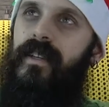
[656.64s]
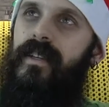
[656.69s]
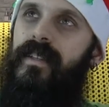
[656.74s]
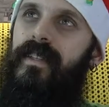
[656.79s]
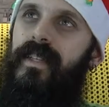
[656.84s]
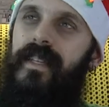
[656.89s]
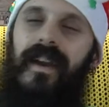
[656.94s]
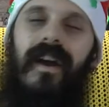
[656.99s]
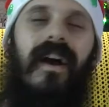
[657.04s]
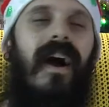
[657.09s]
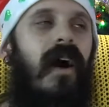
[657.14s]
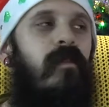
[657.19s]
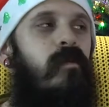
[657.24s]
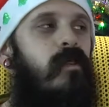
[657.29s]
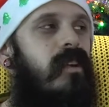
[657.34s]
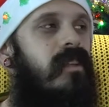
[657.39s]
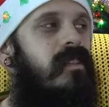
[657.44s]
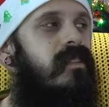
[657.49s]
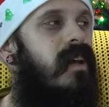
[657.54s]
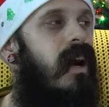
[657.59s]
in ihre
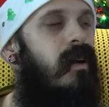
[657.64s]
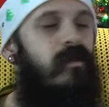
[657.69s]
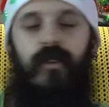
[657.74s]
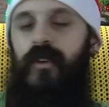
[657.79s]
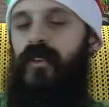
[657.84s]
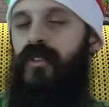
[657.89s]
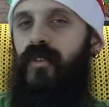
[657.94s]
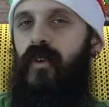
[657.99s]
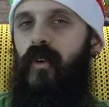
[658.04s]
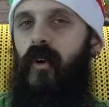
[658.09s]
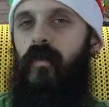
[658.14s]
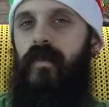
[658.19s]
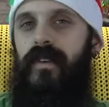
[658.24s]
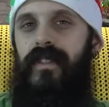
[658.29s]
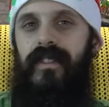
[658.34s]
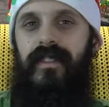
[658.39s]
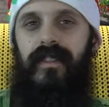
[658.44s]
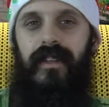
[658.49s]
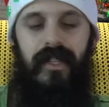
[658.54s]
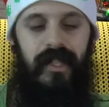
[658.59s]
Aboliste haben. So rum ist
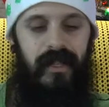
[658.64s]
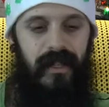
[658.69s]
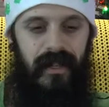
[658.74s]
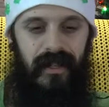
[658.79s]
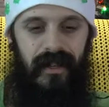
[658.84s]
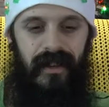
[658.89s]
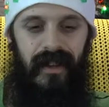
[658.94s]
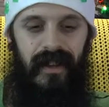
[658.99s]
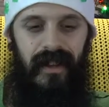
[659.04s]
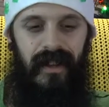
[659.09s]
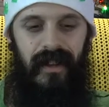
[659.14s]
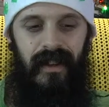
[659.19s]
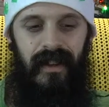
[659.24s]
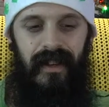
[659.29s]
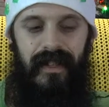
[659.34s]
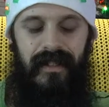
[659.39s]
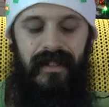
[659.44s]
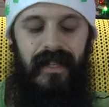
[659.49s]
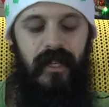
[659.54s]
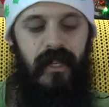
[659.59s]
es richtig.
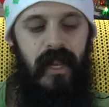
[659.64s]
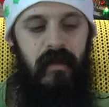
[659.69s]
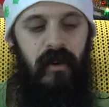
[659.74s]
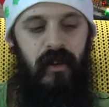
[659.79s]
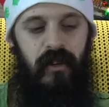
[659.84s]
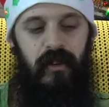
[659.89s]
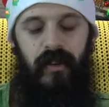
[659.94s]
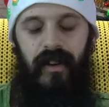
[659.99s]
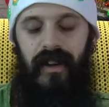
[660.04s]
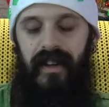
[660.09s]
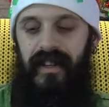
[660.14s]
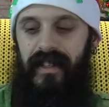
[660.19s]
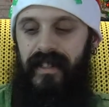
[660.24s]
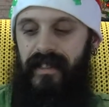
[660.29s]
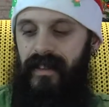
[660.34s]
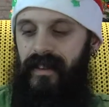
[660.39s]
Das sehe ich ja immer schön alles.